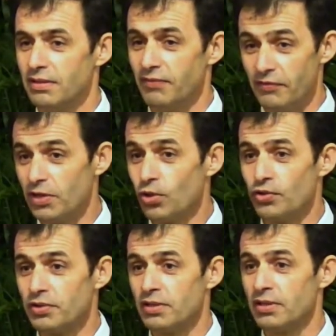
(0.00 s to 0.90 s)

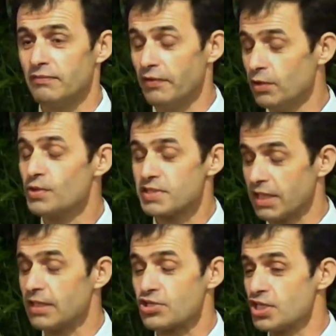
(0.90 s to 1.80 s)
Вавилон – вавилонское
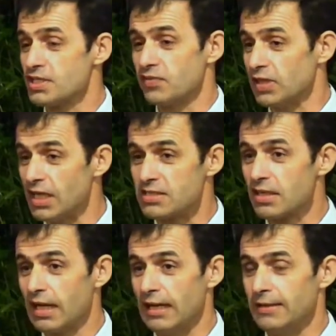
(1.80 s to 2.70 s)
нашествие на
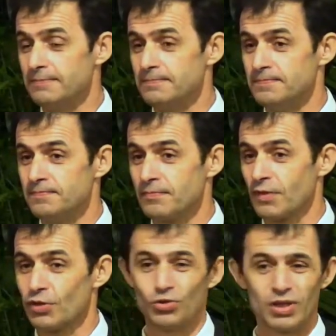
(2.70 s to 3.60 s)
Израиль,
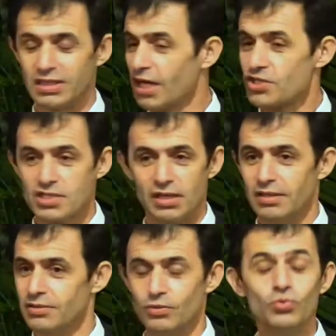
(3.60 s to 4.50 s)
которое также
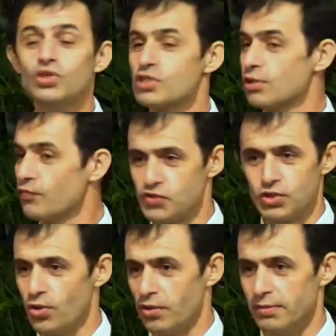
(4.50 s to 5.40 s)
унесло
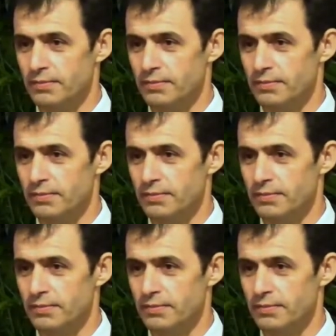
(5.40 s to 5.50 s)
все.